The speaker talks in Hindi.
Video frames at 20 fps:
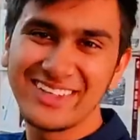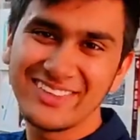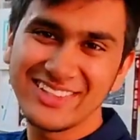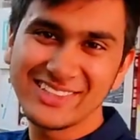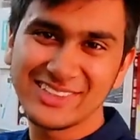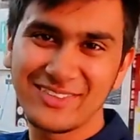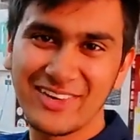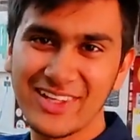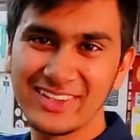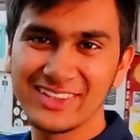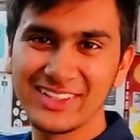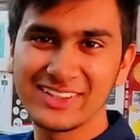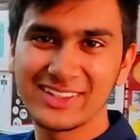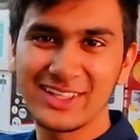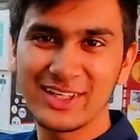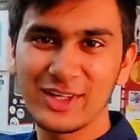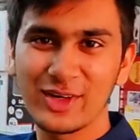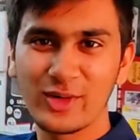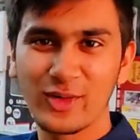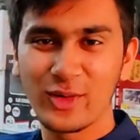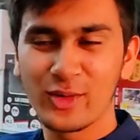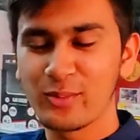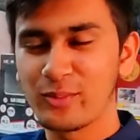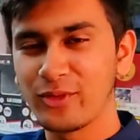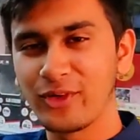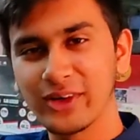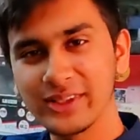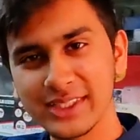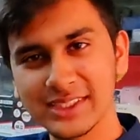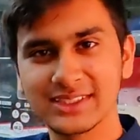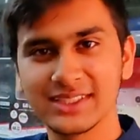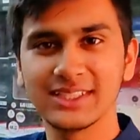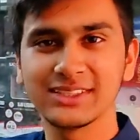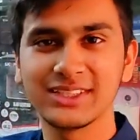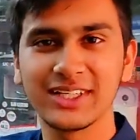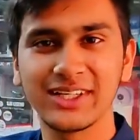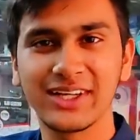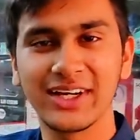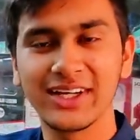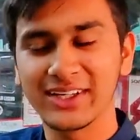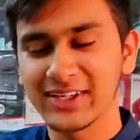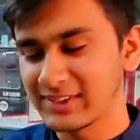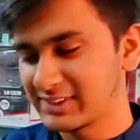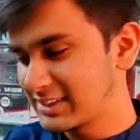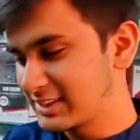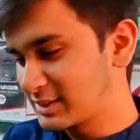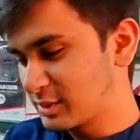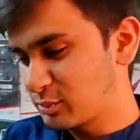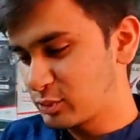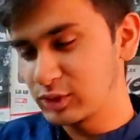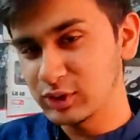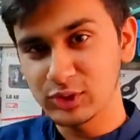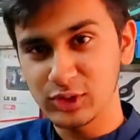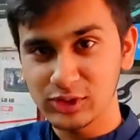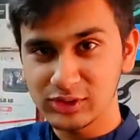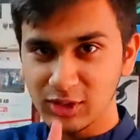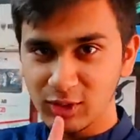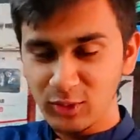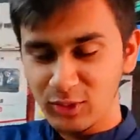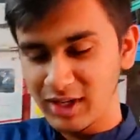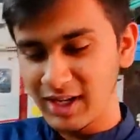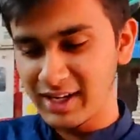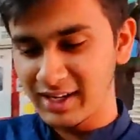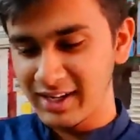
जेनवन सामान देते हैं और बहुत अच्छे से अटेंड करते हैं सब कुछ तो ज़रूर